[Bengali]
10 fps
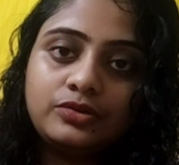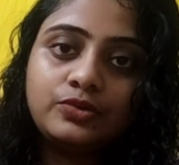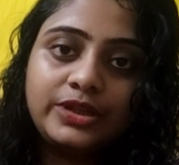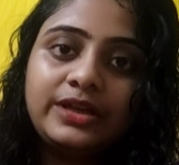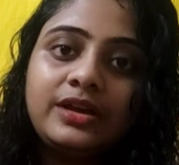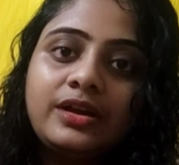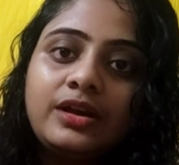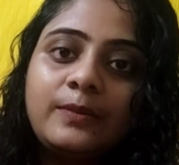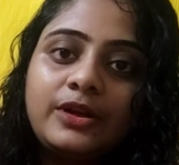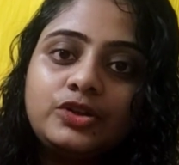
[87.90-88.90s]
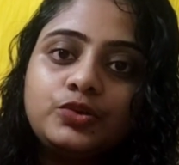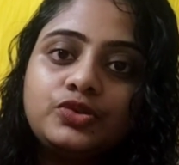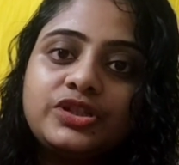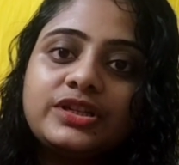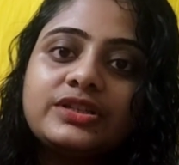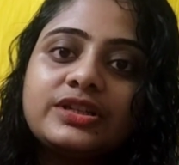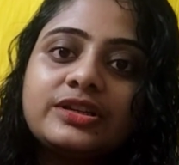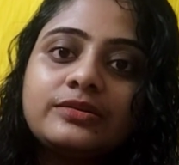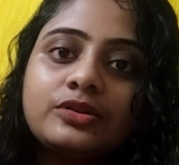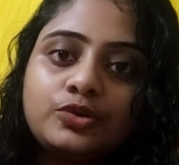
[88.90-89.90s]
রোদে মানে সূর্যের যে
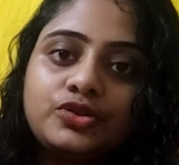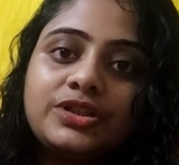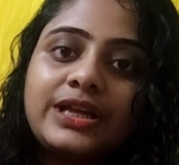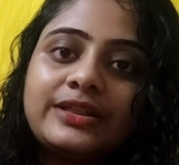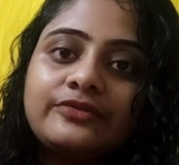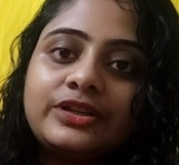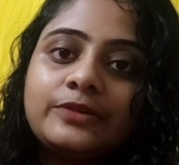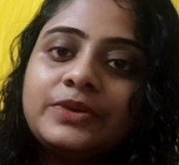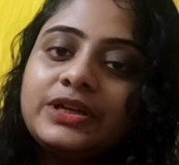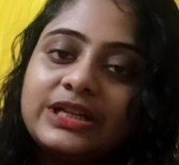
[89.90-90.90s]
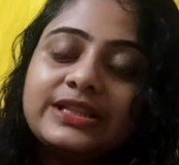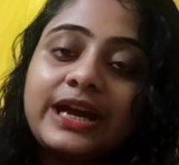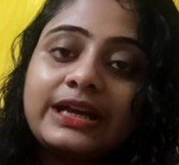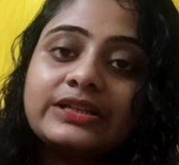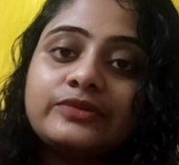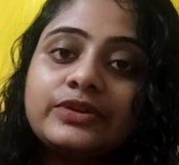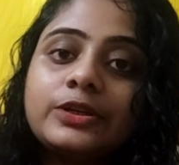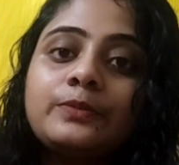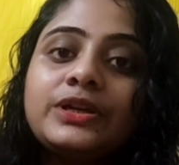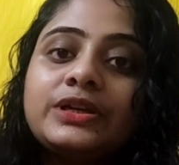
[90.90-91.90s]
রশ্মি তাতে ভিটামিন ডি থাকে সেই
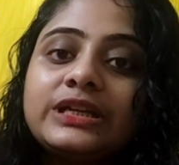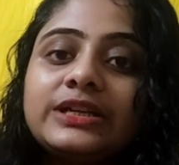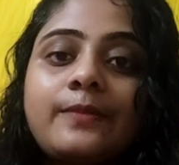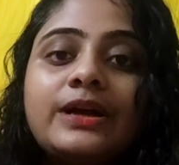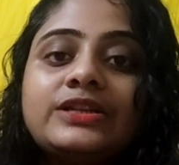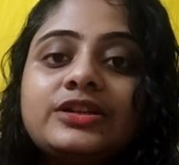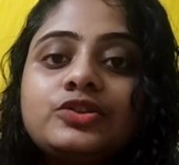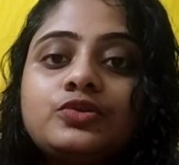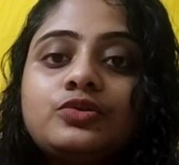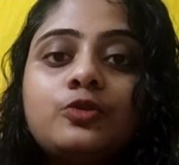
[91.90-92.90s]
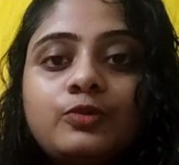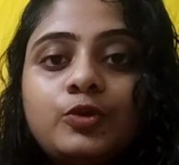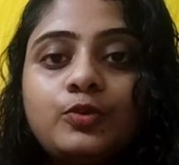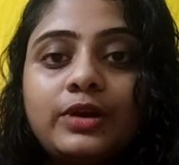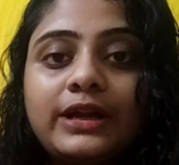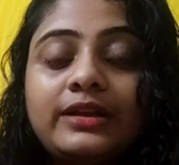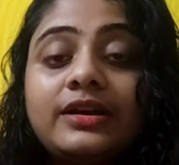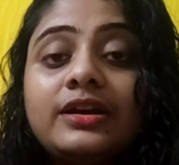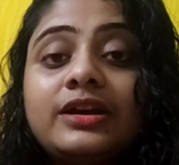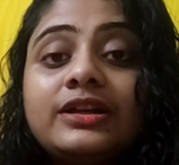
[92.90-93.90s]
ভিটামিন ডিটা বাচ্চার জন্য খুবই উপকারী
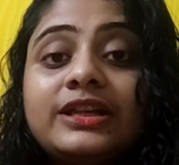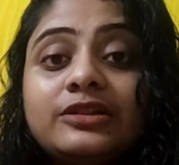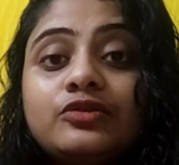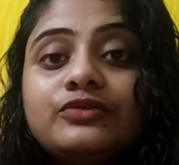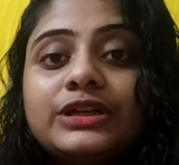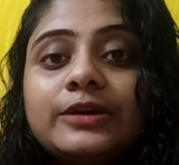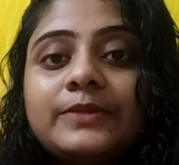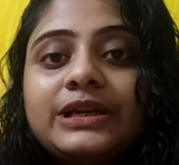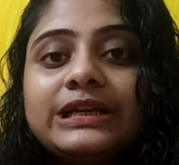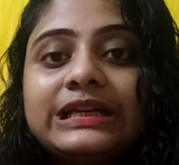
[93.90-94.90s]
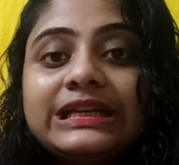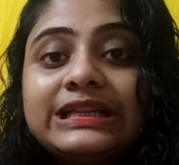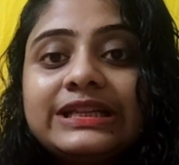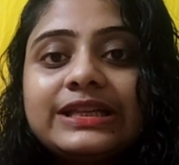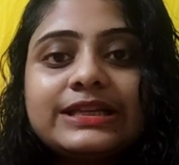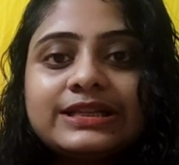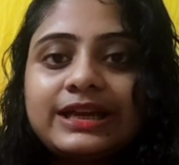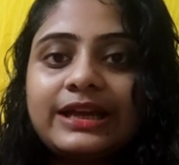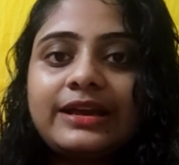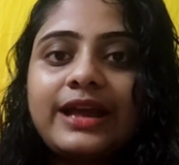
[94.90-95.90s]
কিন্তু ভিটামিন ডি দিতে
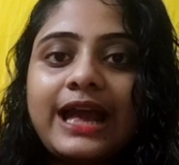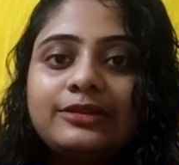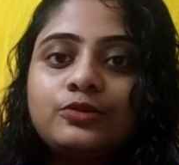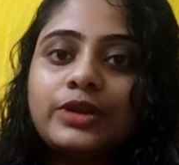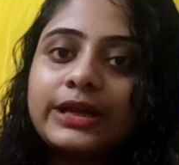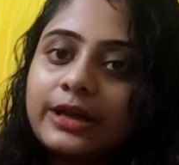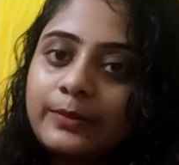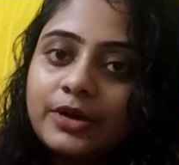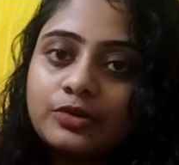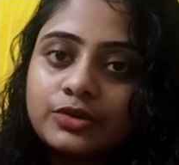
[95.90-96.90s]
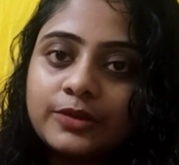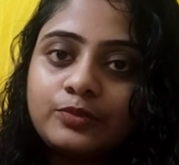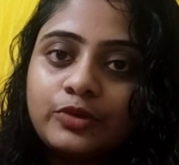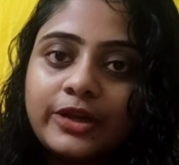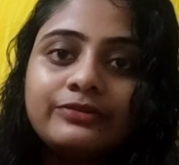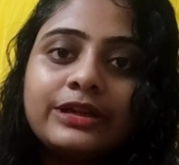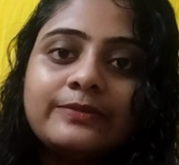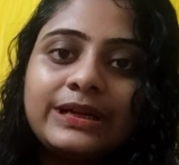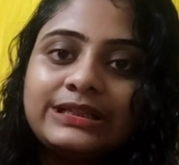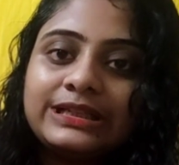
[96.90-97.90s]
যেয়ে এতটাই আমরা রোদে পুড়িয়ে
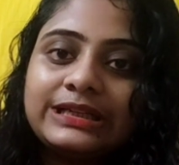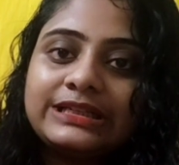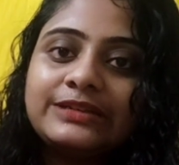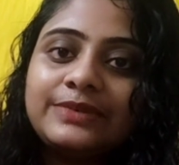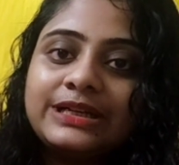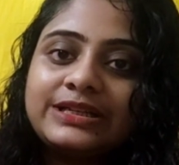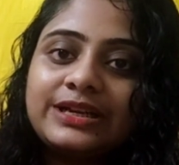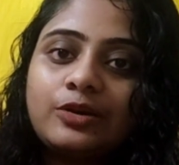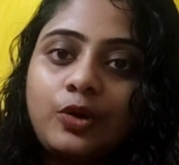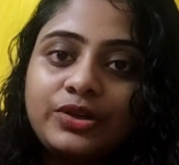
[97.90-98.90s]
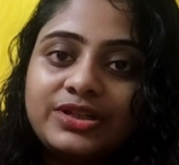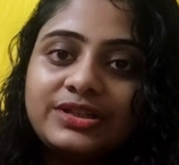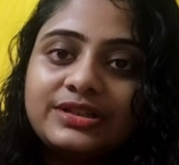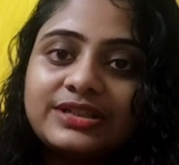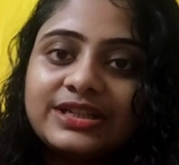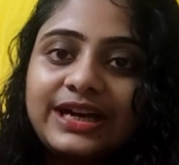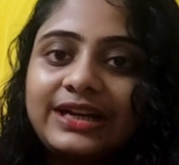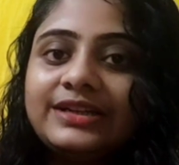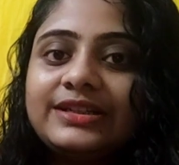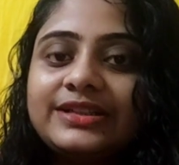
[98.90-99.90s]
ফেলি বাচ্চাকে যে বাচ্চার অরিজিনাল যে
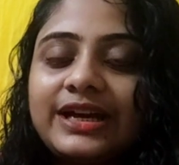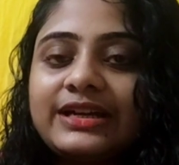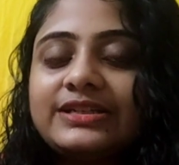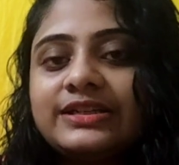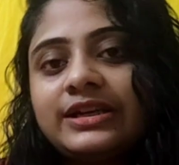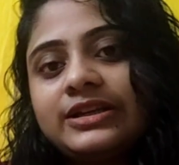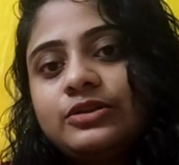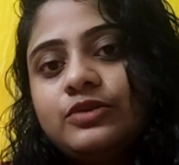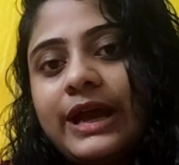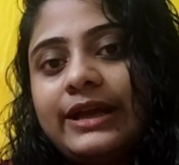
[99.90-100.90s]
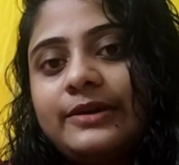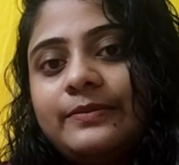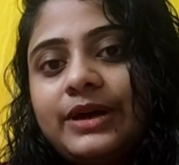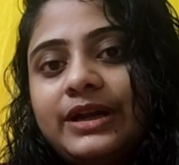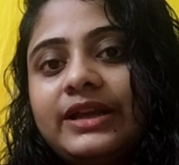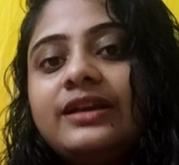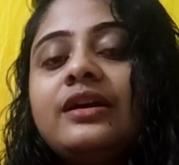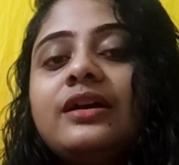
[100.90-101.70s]
কালারটা থাকে সেটা কিন্তু একেবারেই